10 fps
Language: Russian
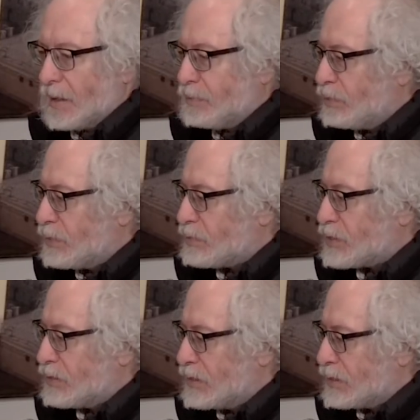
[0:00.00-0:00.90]
Напомним,
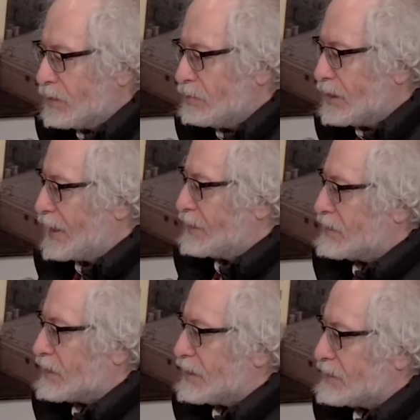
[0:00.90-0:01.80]
что это
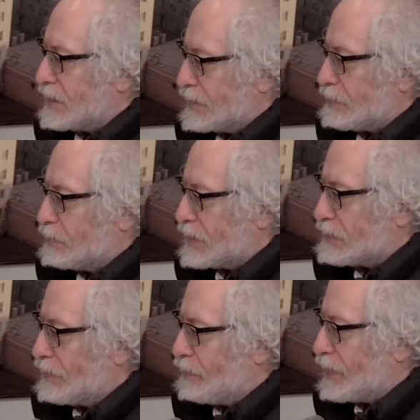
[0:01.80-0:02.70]
украинское средство
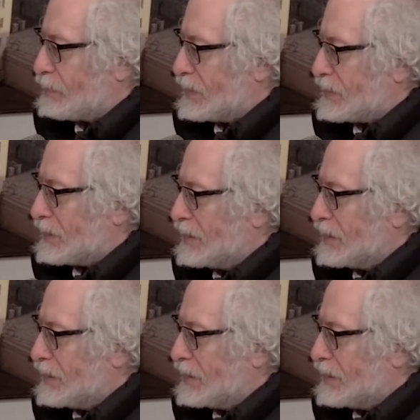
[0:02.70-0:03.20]
массовой информации.